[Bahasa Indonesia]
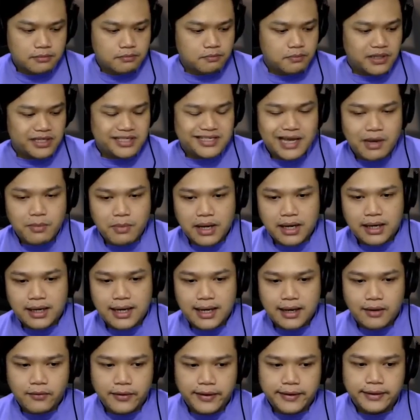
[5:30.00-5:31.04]

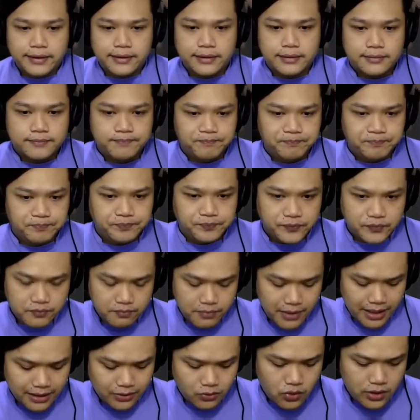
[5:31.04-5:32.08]
Bersabarlah, wey.
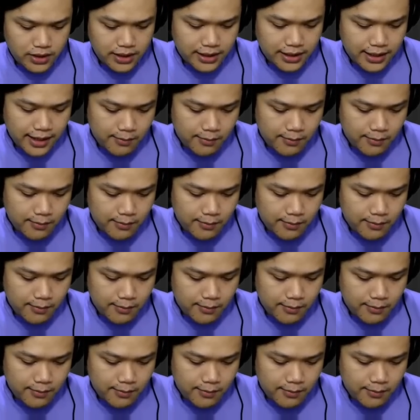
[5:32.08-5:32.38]
Patuhi